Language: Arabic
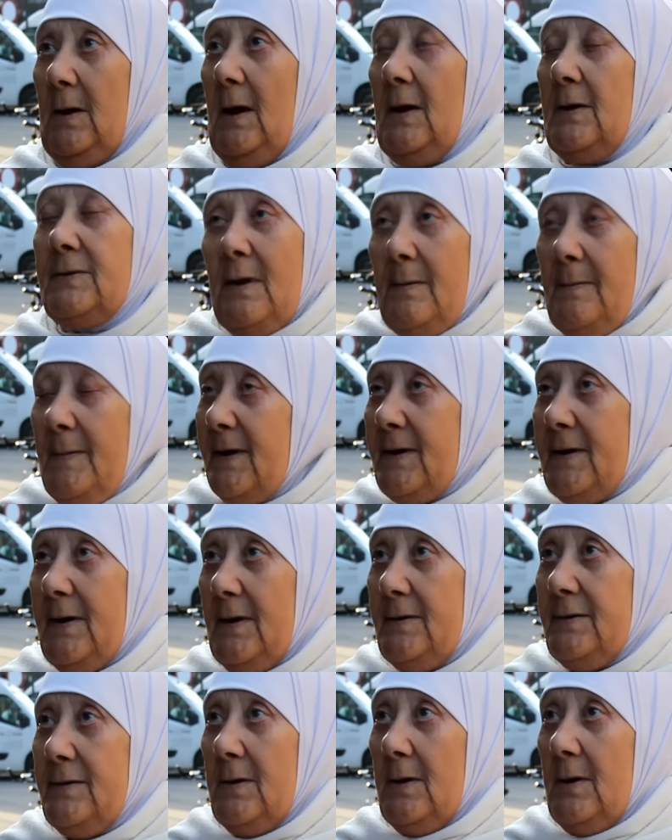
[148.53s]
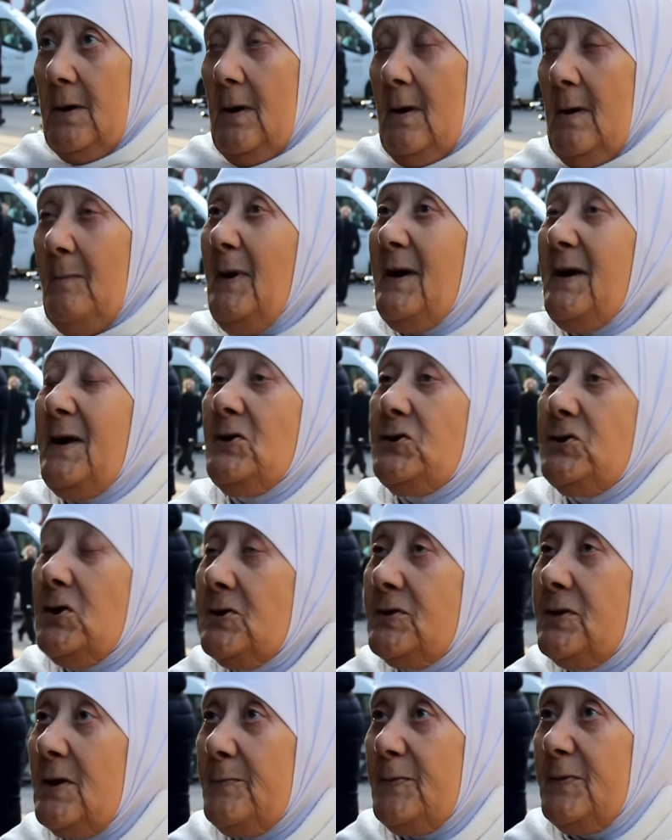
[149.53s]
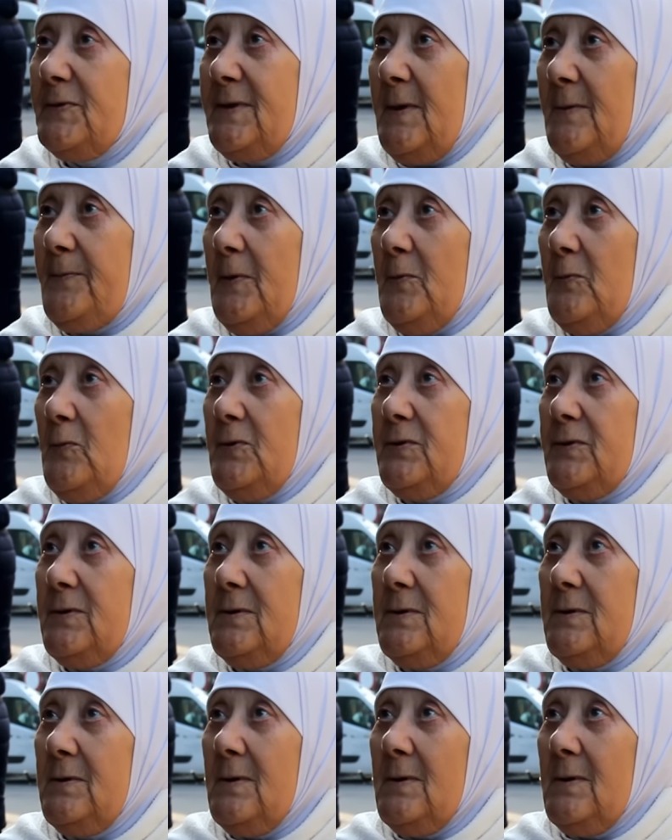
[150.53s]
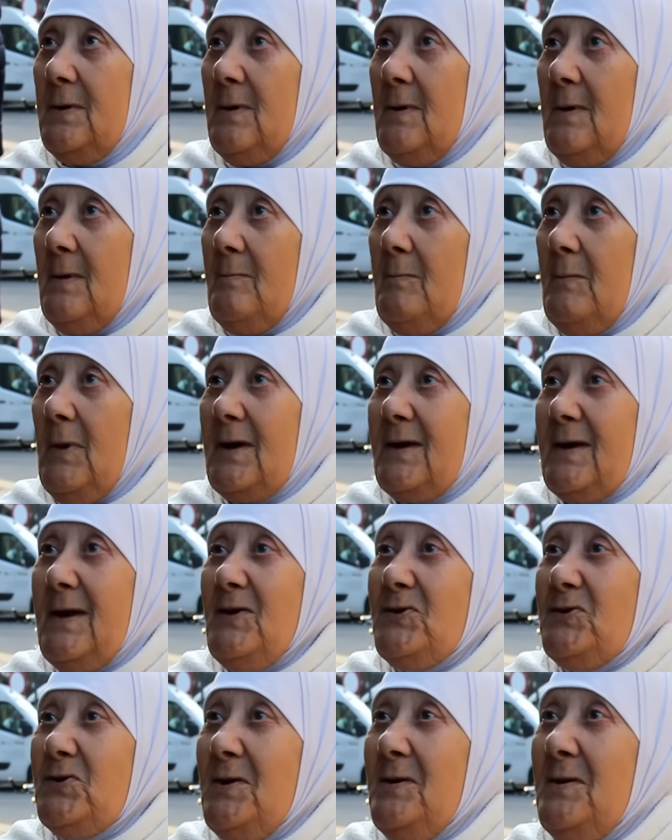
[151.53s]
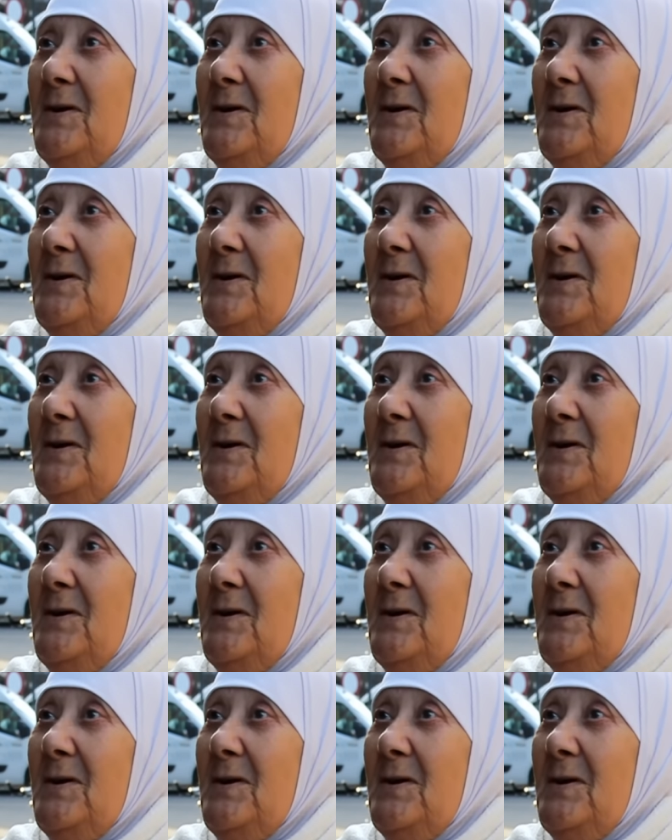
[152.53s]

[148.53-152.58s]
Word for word: هذا ما كان ما كانش هضر بزاف ولدي ما كانش